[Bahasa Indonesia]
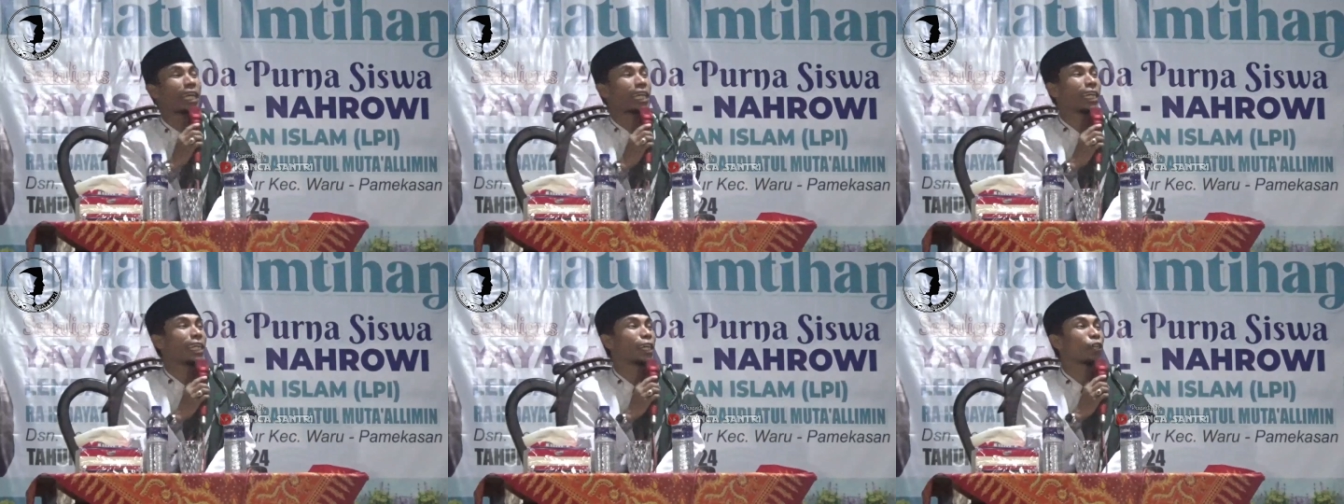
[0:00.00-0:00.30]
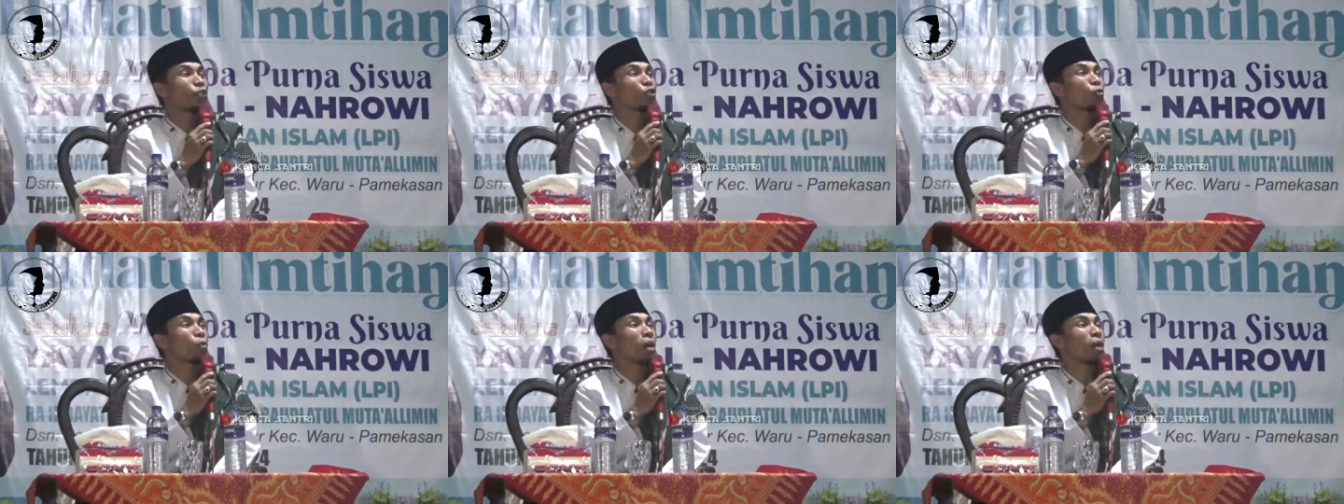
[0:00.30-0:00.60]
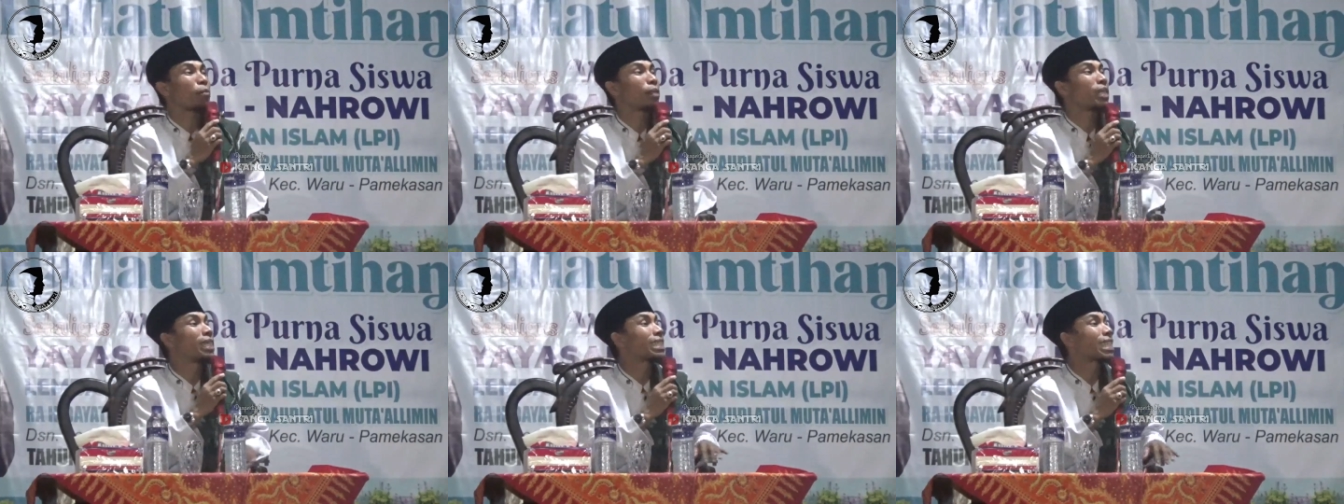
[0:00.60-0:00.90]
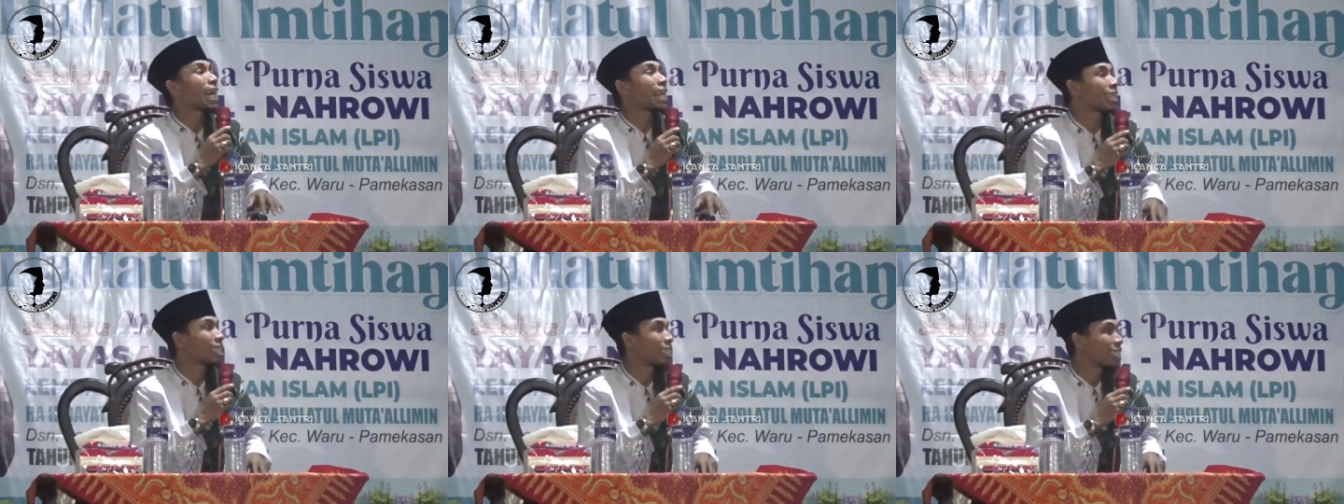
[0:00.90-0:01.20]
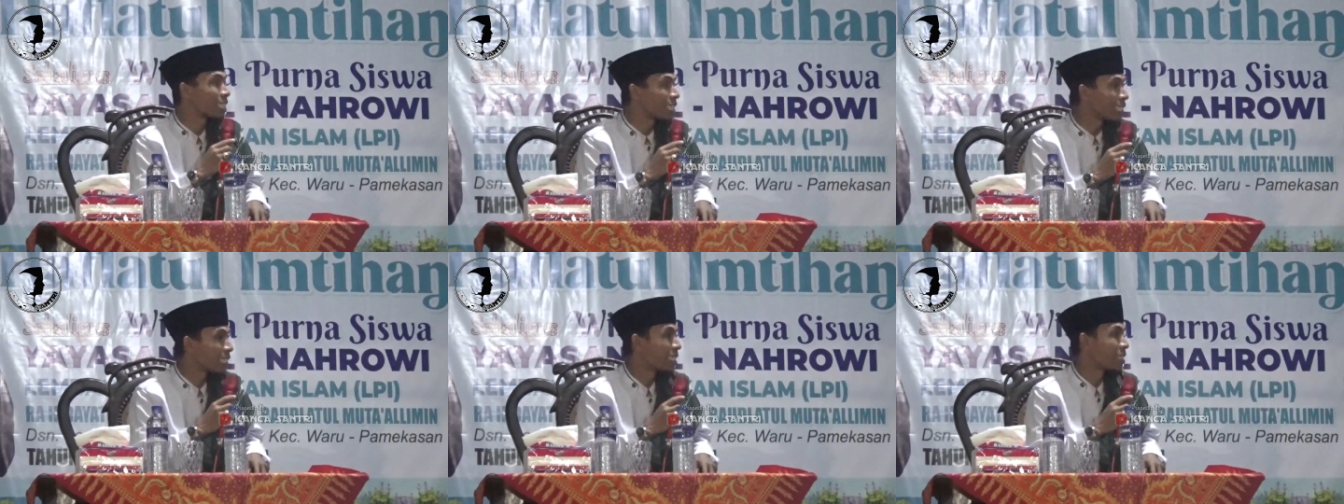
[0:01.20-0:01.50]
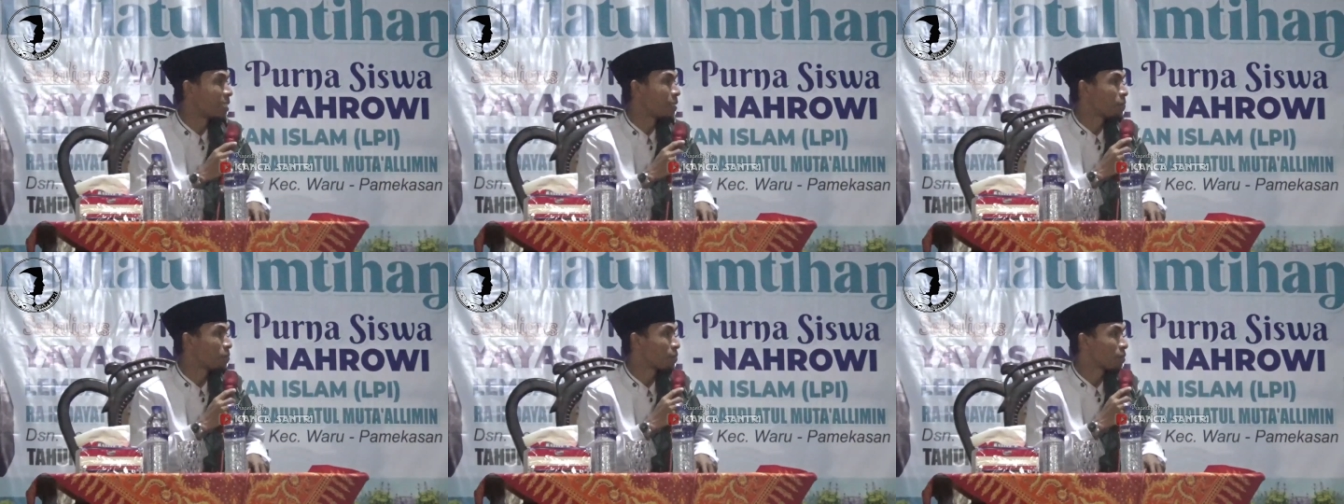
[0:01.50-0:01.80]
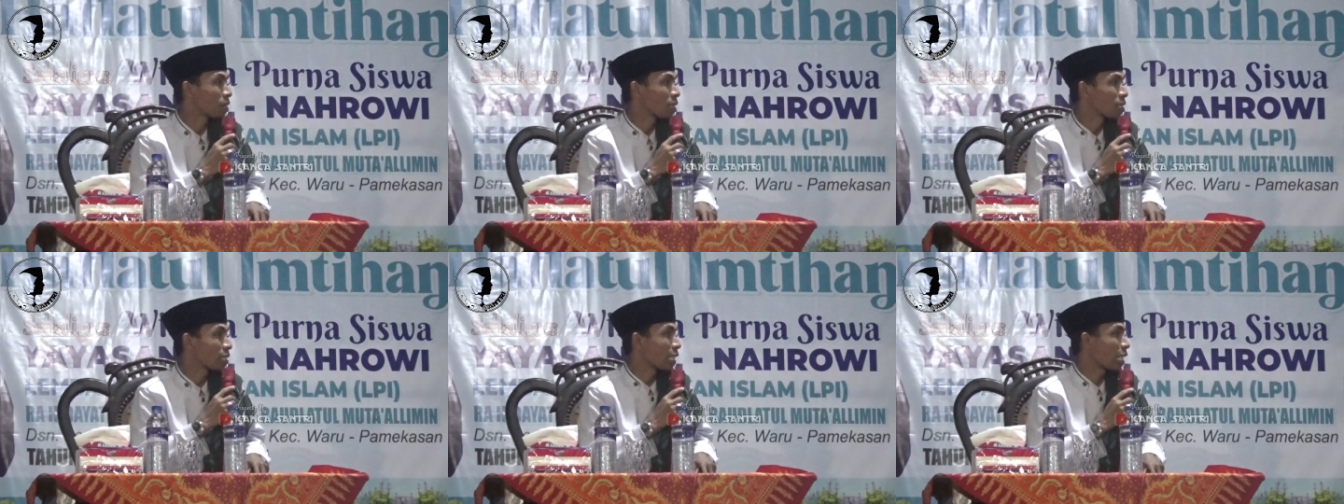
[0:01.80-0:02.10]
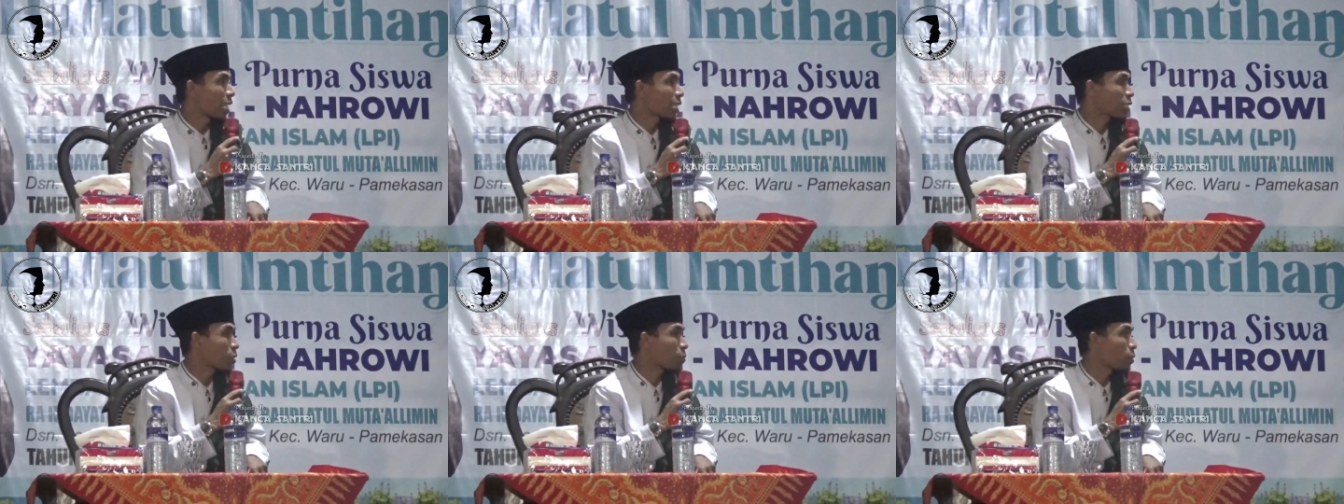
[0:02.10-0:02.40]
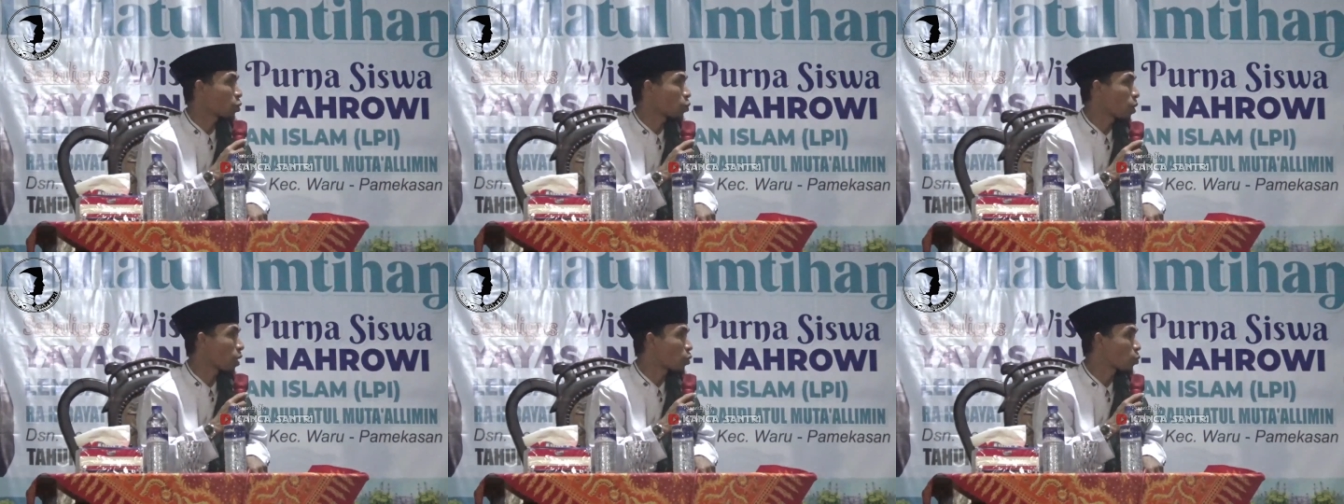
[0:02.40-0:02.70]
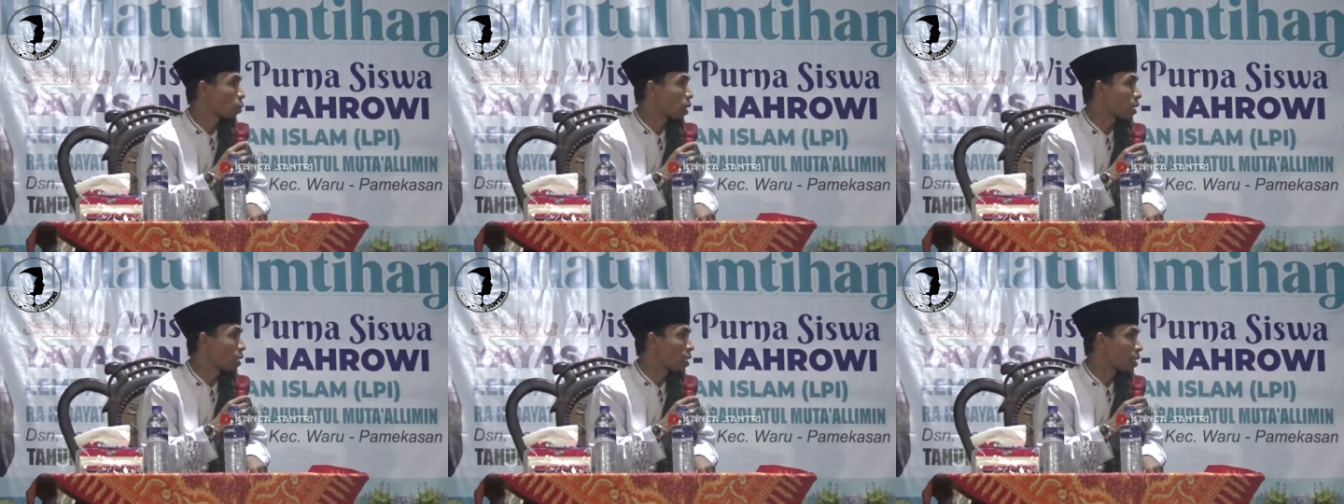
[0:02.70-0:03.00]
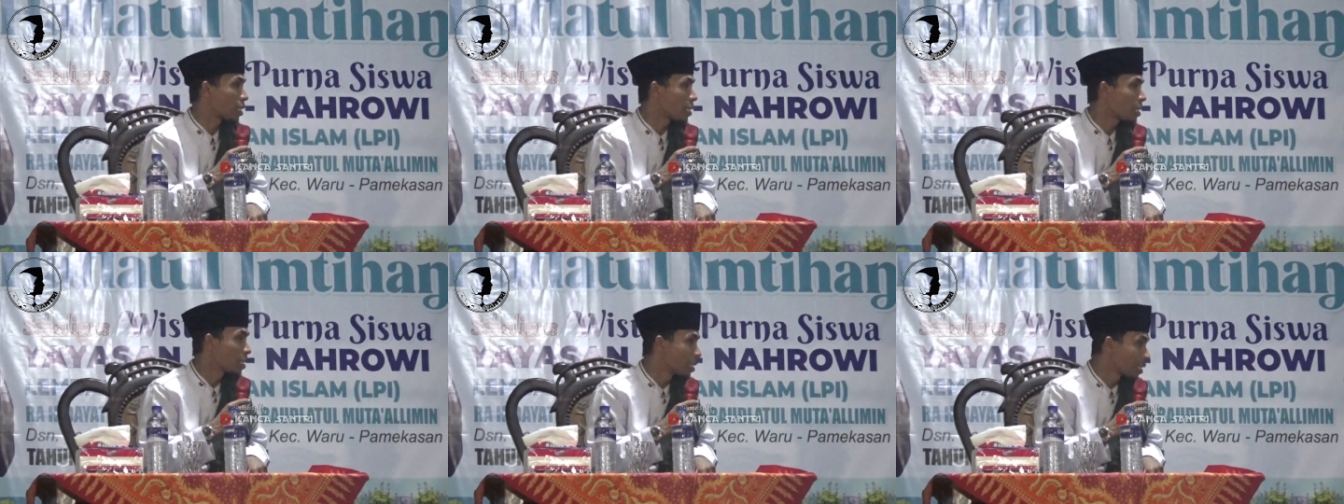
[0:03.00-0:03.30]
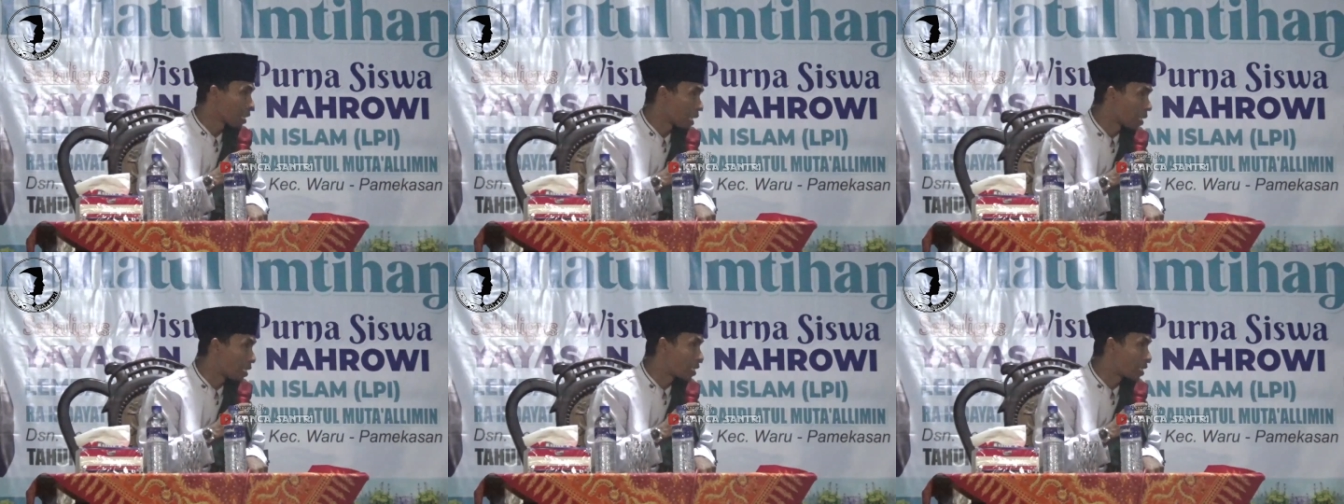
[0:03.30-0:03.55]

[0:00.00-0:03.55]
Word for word: makin ni cuma beda tanda swarga